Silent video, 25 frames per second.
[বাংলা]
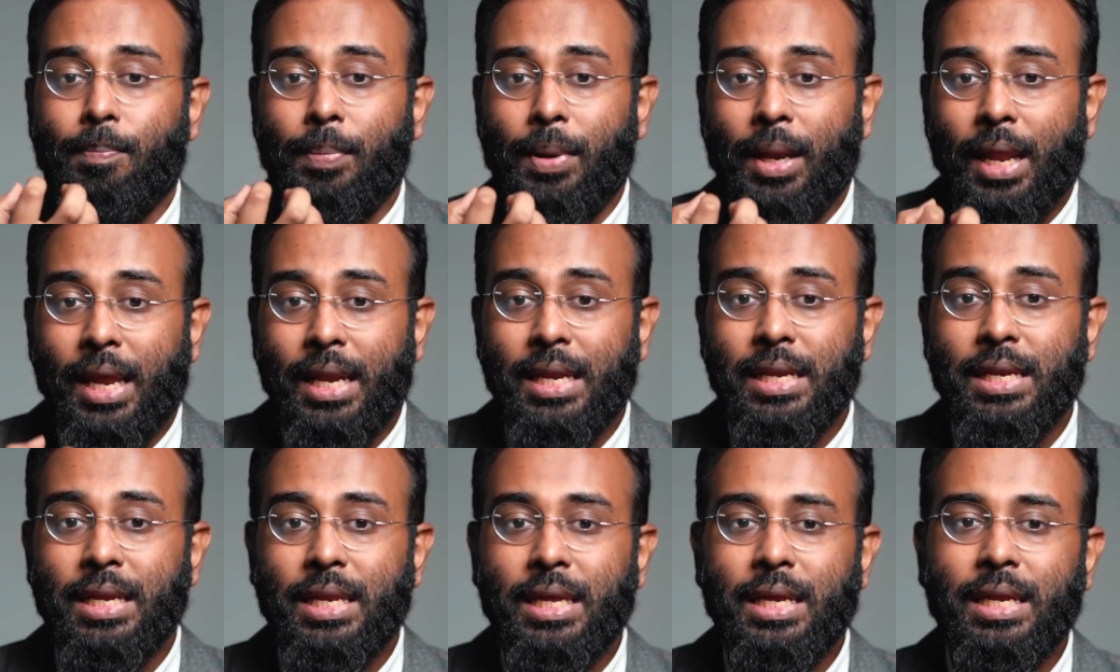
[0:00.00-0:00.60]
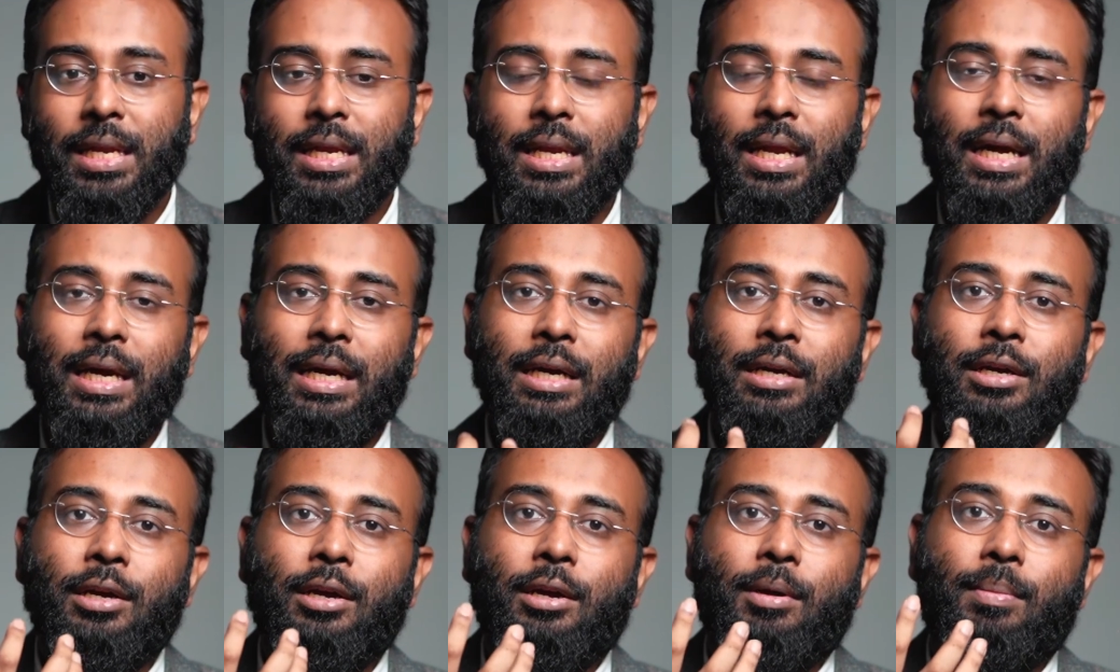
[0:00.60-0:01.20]
ব্লেন্ডিংটা
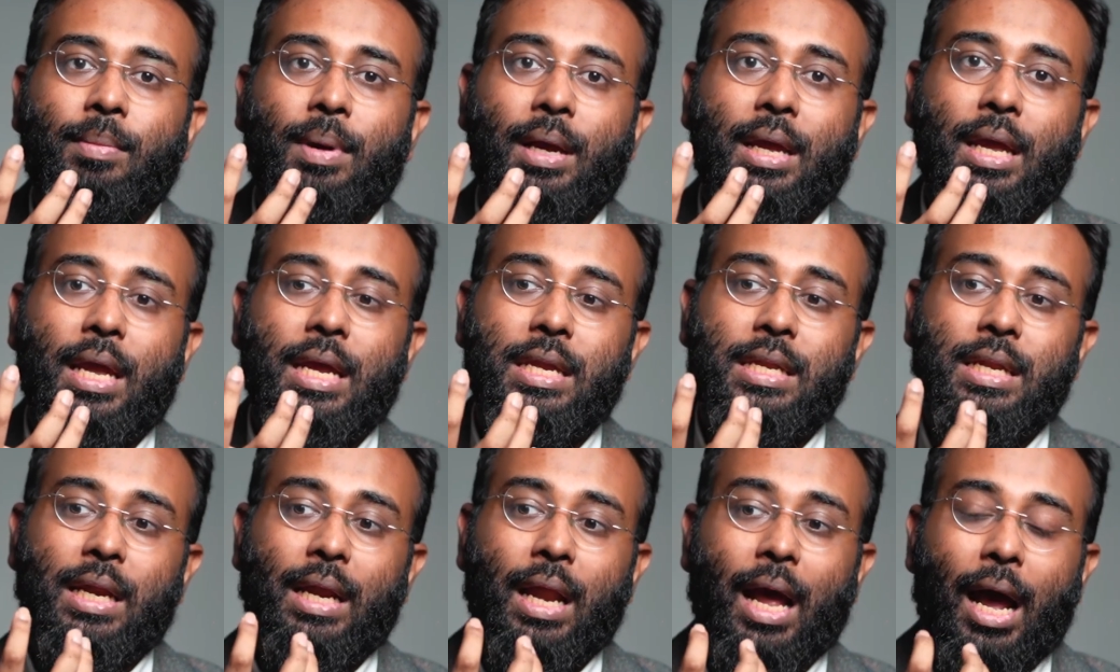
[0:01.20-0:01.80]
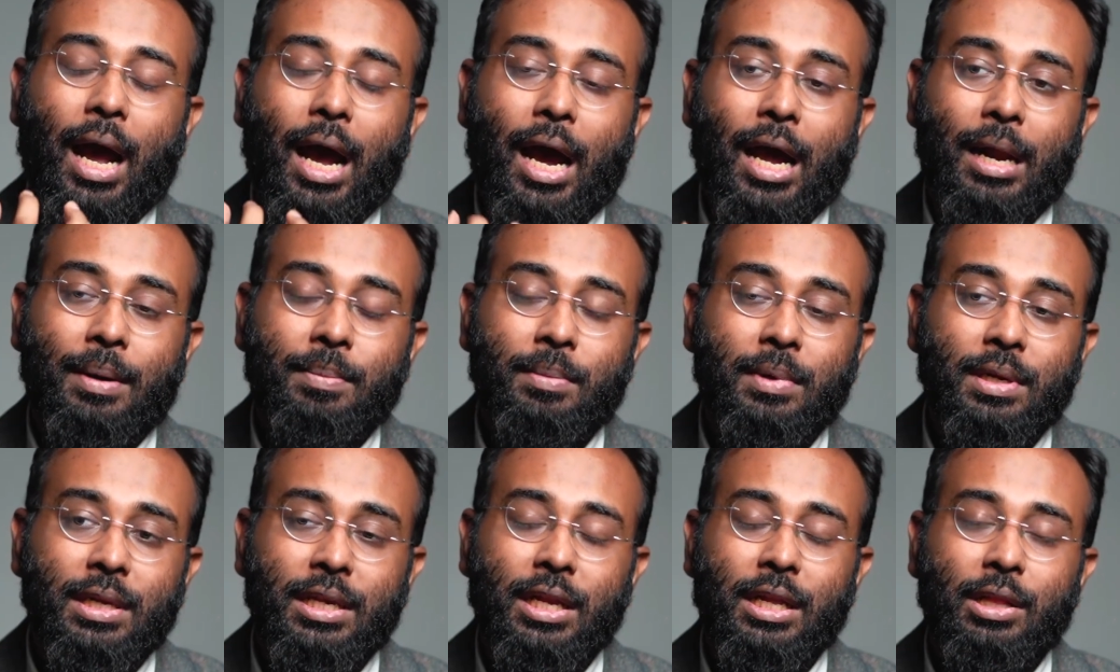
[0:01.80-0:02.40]
বা এইটার
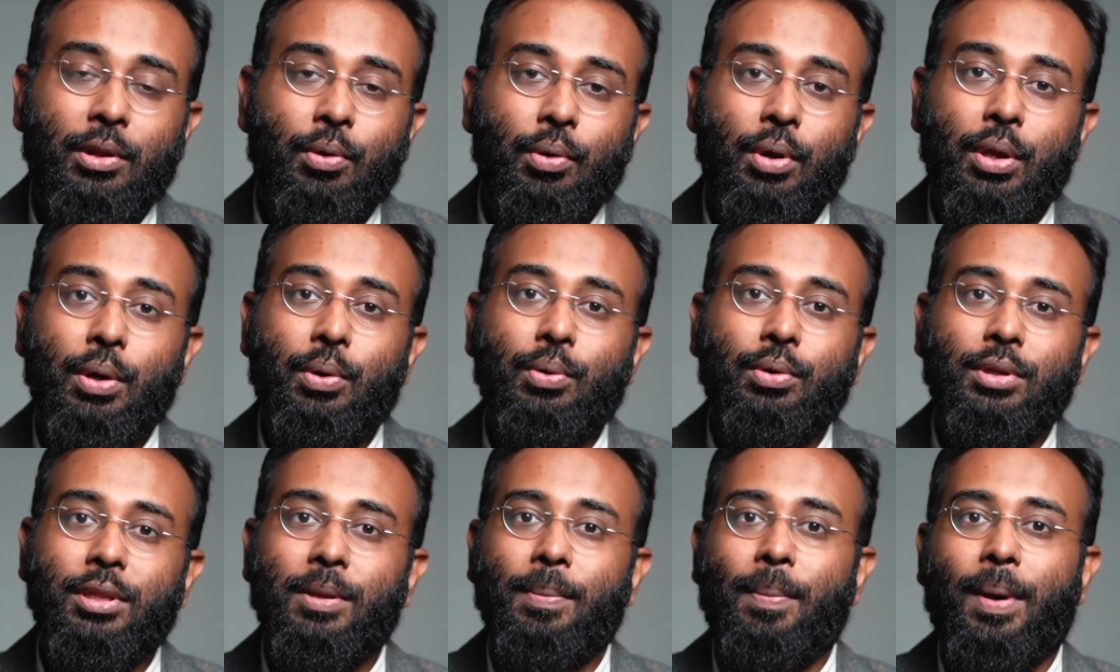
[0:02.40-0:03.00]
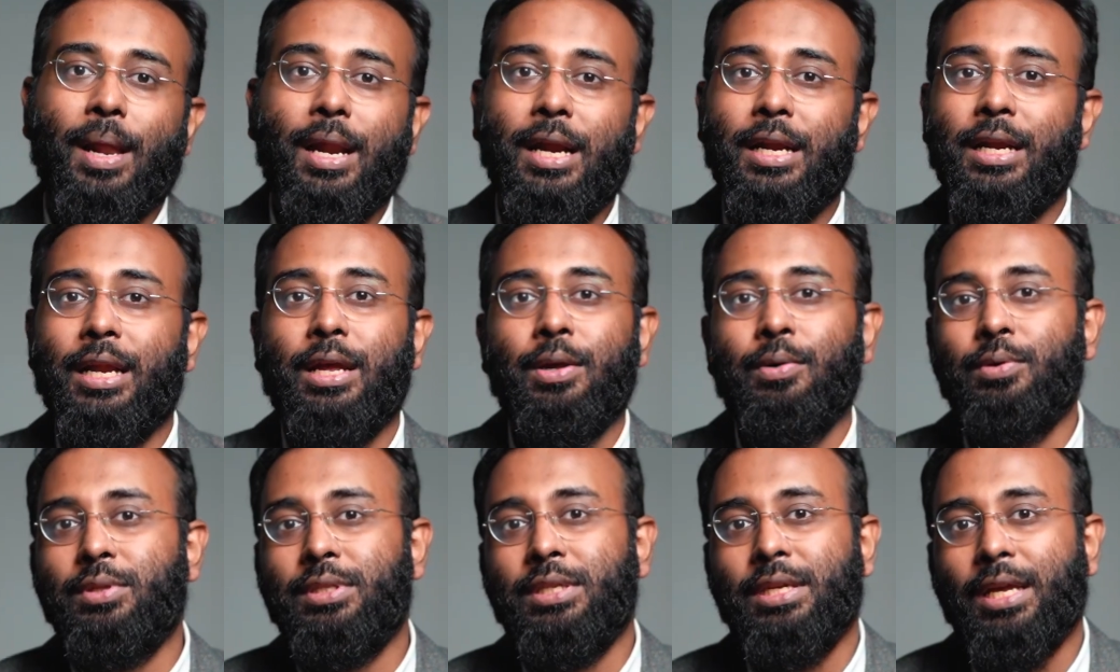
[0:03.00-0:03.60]
হারমোনিটা তৈরি করতে
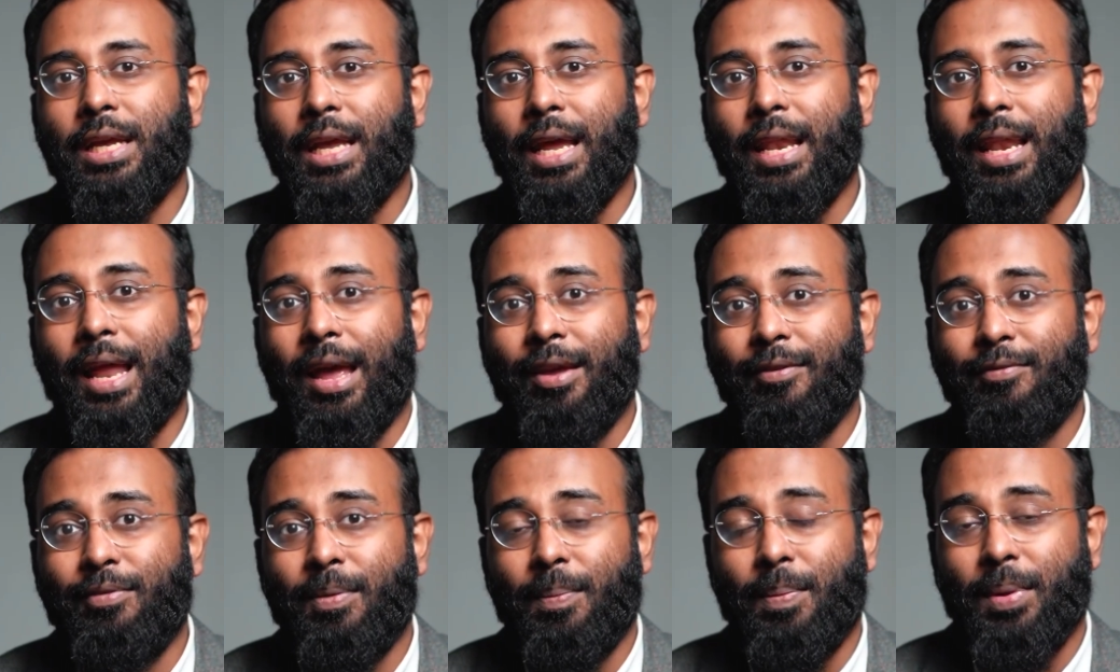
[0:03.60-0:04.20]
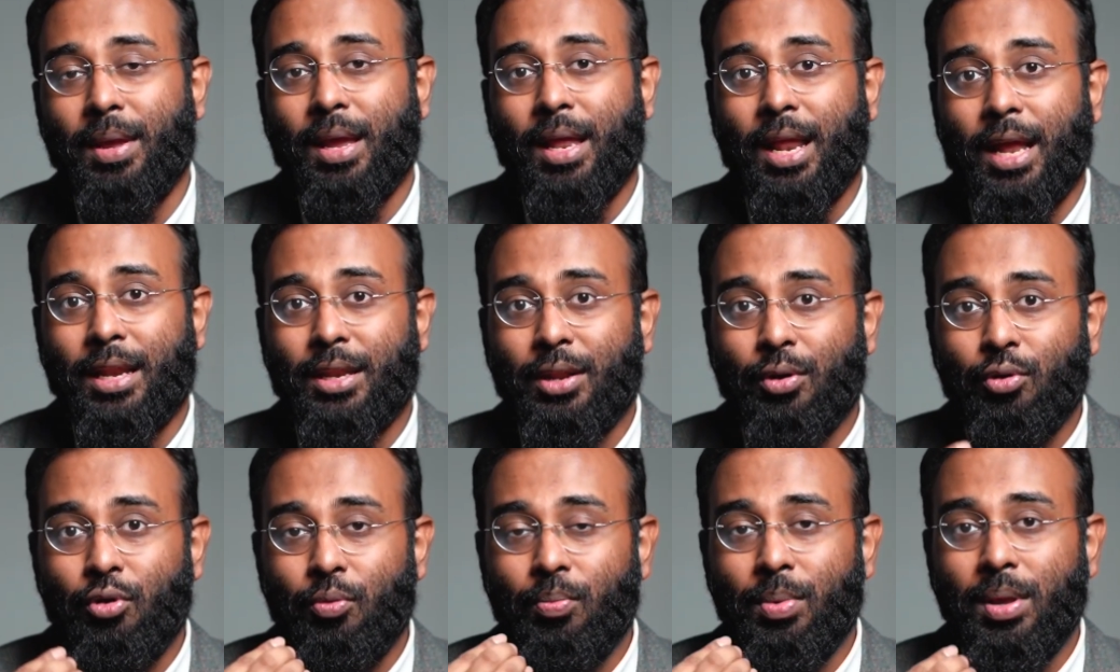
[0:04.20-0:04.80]
পারাটাই হচ্ছে গিয়ে লাইফ ম্যাপিংয়ের
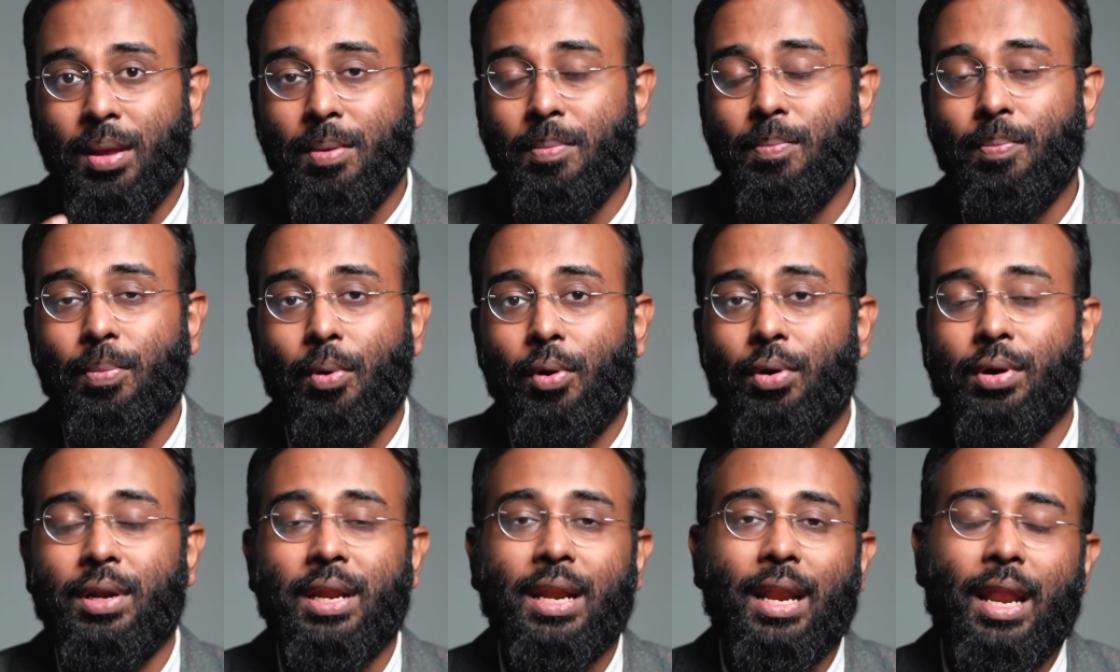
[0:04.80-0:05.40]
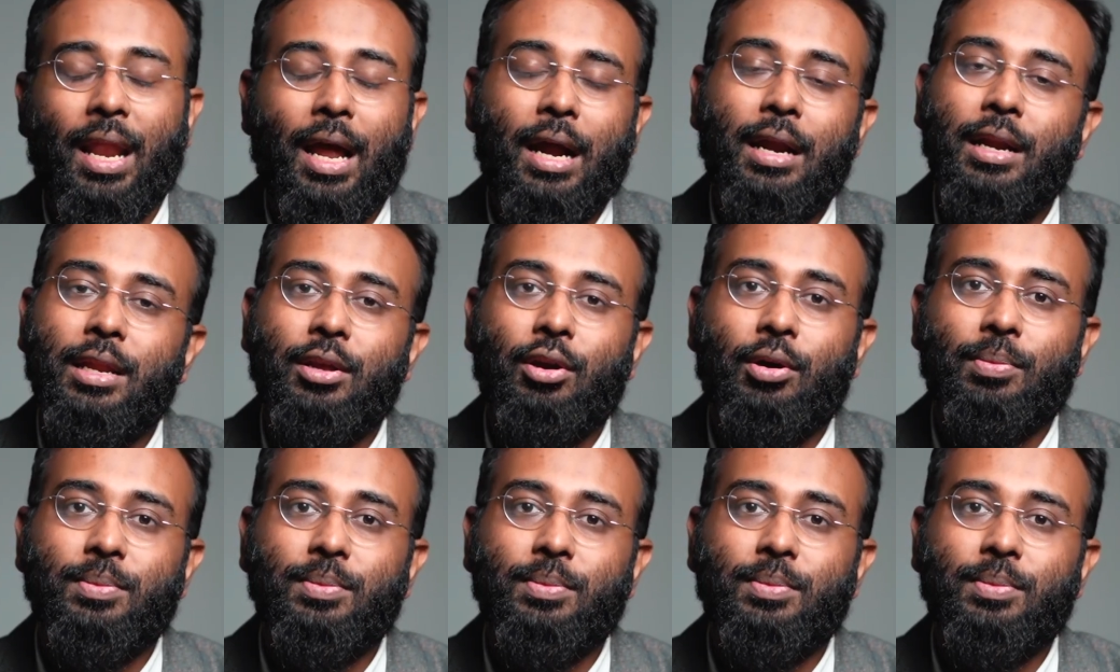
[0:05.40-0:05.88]
একটা খুব ইম্পর্টেন্ট লার্নিং